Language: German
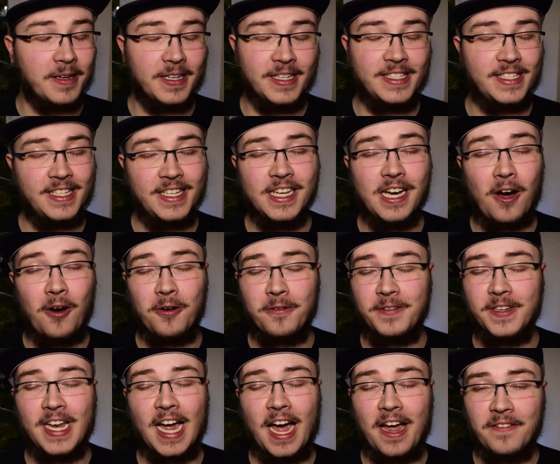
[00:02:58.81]
ist hier
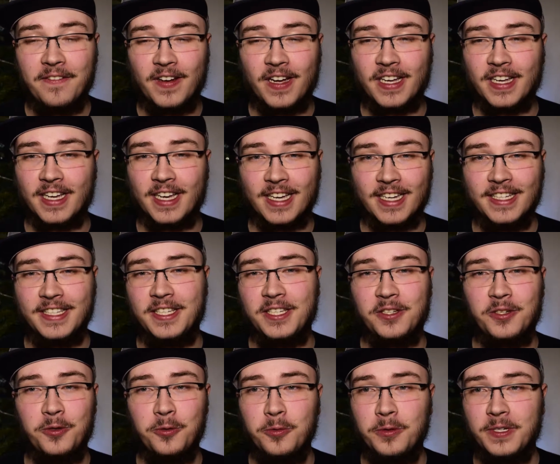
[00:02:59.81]
auch wieder einfach
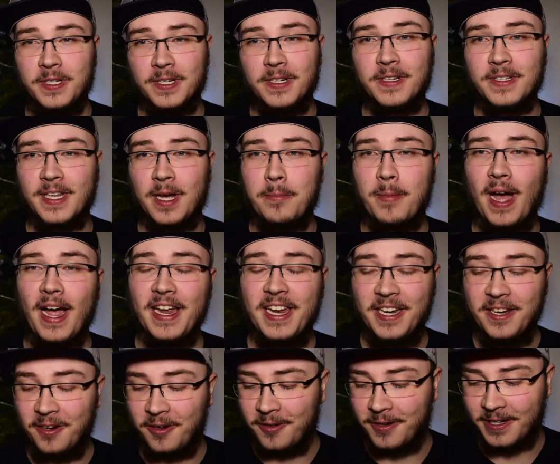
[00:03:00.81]
richtig gut
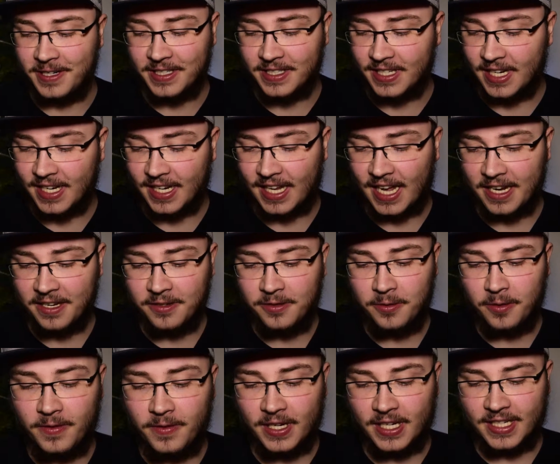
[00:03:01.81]
dabei und äh, kann ich
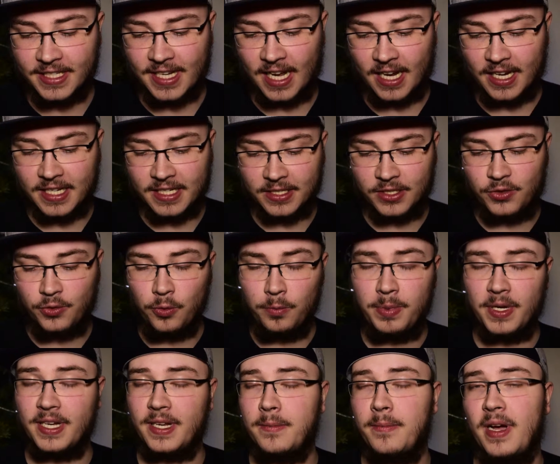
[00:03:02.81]
wirklich sagen,
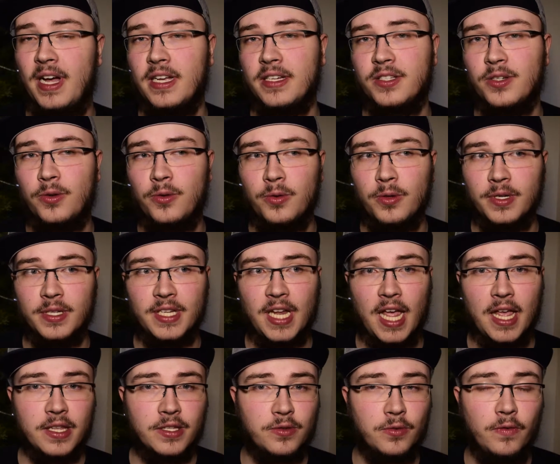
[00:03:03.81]
super gemacht und
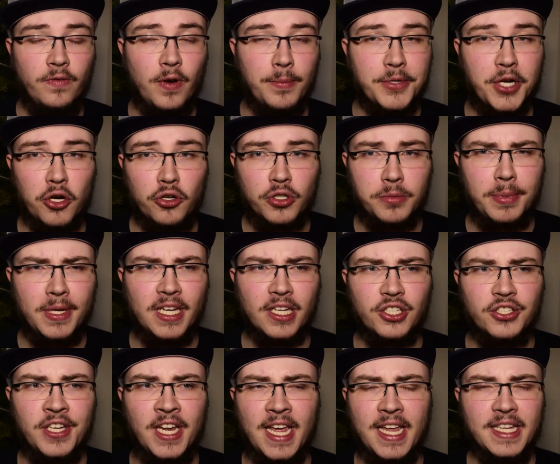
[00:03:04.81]
äh, so vom
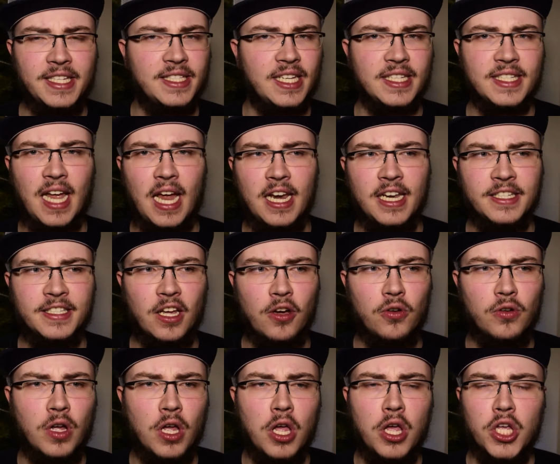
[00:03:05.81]
Schauspielerischen her ist das alles
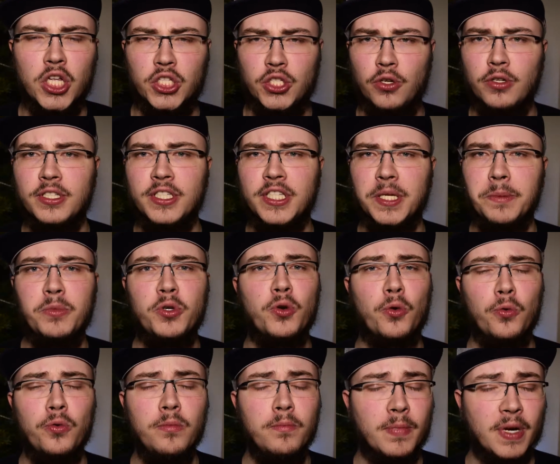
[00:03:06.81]
auch sonst im
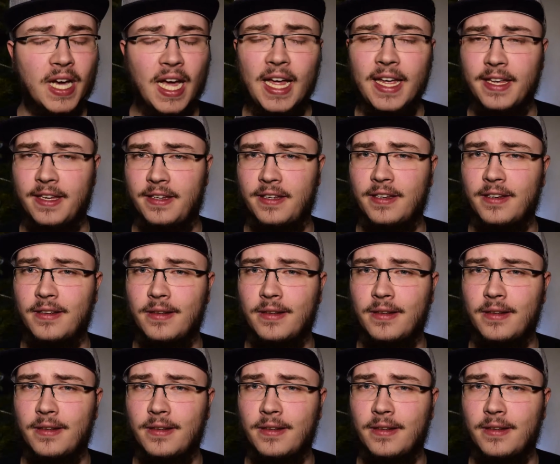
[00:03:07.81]
grünen Bereich.